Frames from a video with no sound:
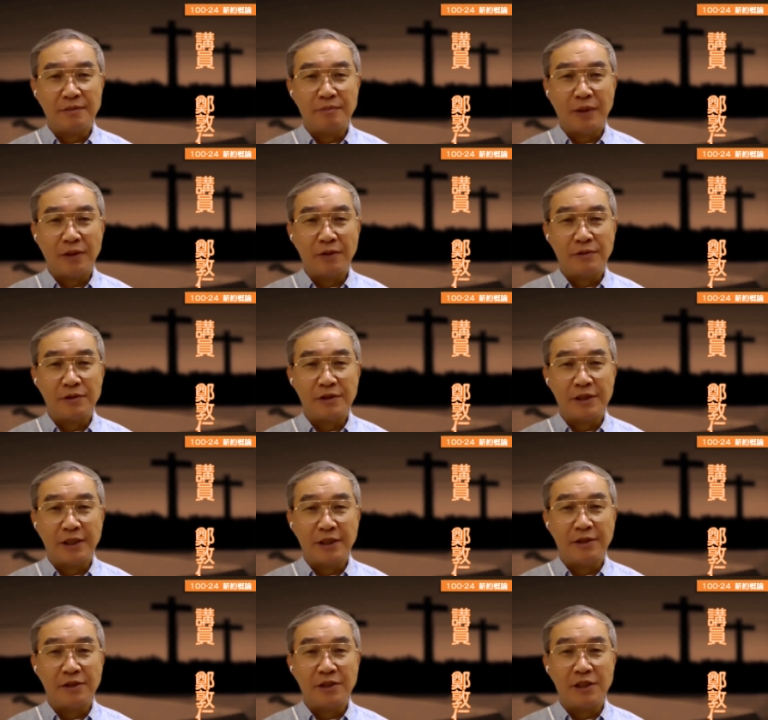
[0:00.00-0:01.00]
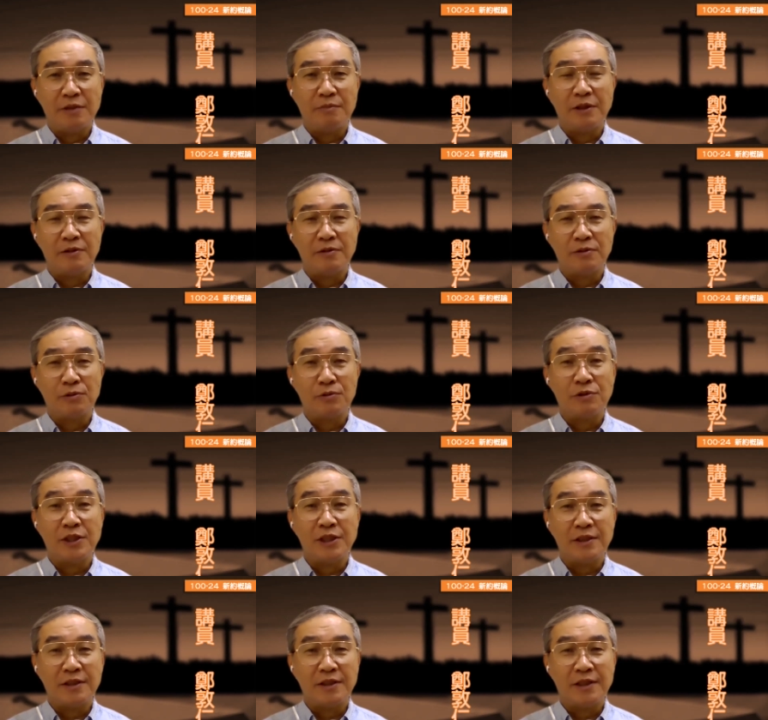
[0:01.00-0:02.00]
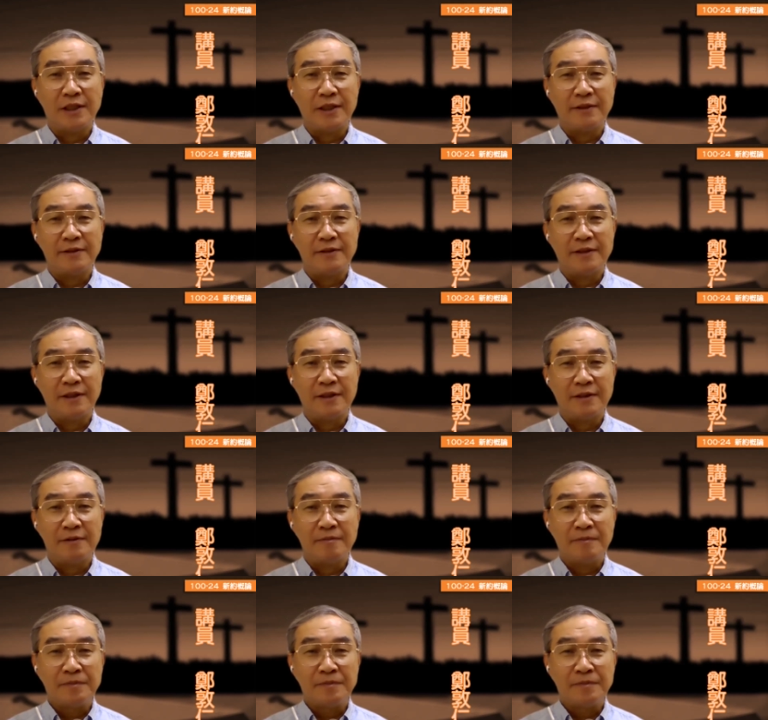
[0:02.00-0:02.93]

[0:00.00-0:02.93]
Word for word: 保罗写的第一本书信啊。那